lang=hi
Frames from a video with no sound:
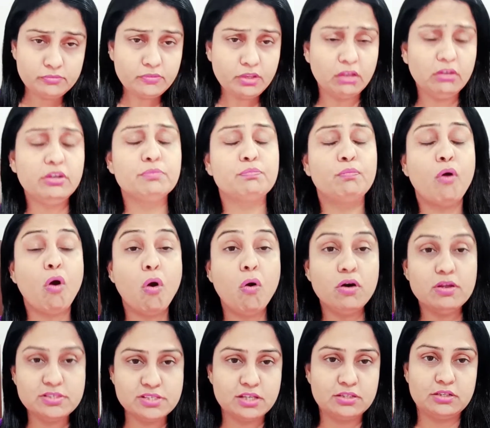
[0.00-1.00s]
अगर
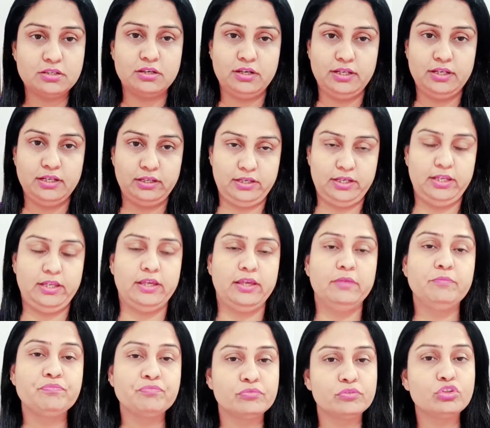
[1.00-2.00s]
बहुत ज़्यादा ठंडी लग रही है
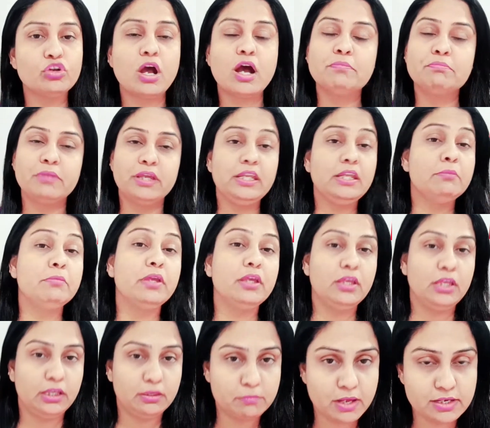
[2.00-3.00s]
तो आप महीने में
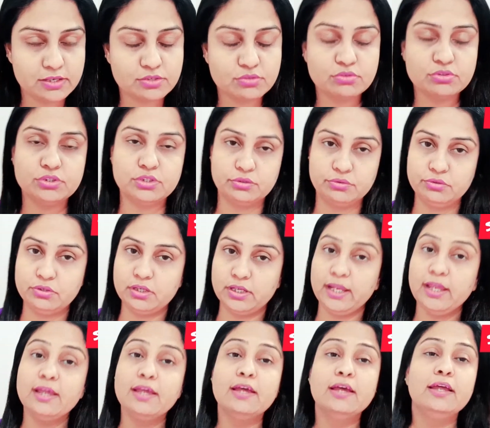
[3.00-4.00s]
एक बार इसको ज़रूर करें